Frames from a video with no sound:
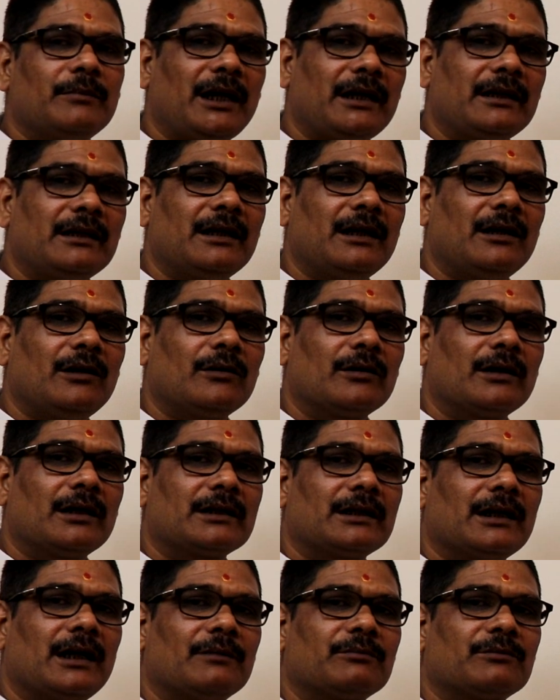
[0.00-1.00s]
मानना होगा
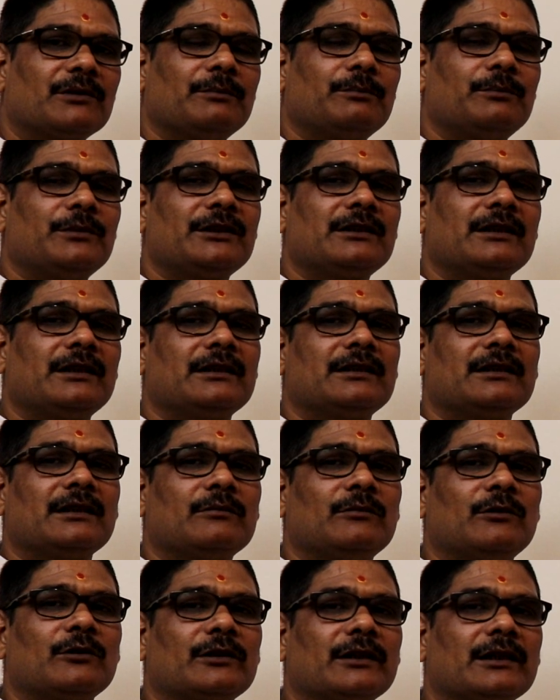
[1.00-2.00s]
कि आपके पिछले
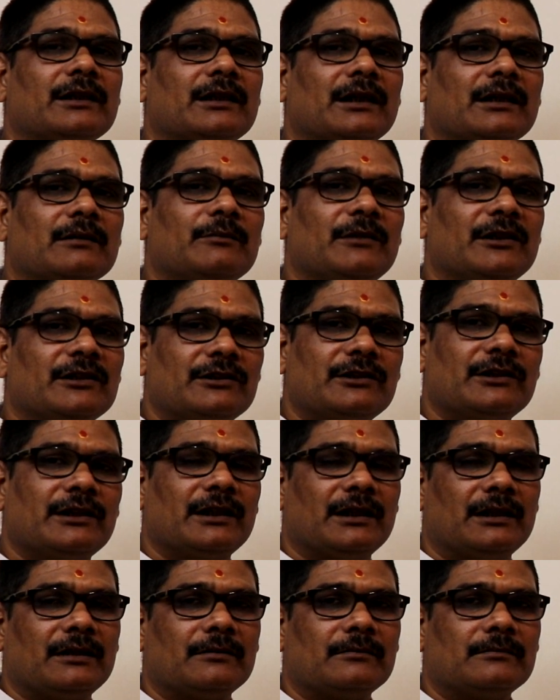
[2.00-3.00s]
जन्मों के कर्म
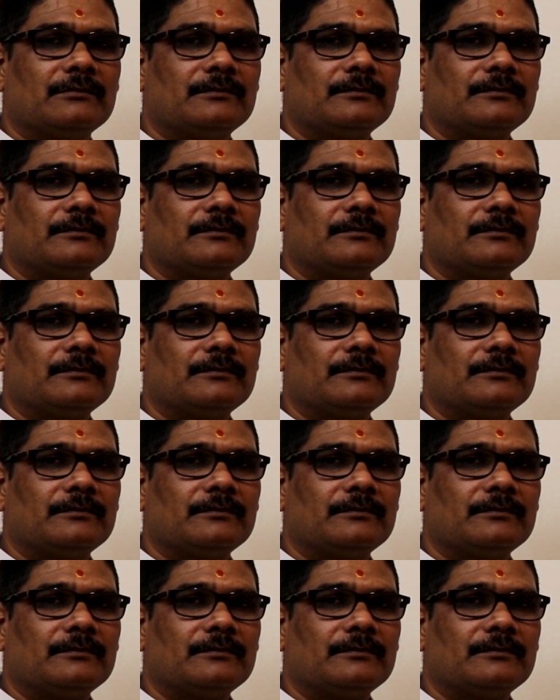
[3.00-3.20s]
अच्छे हैं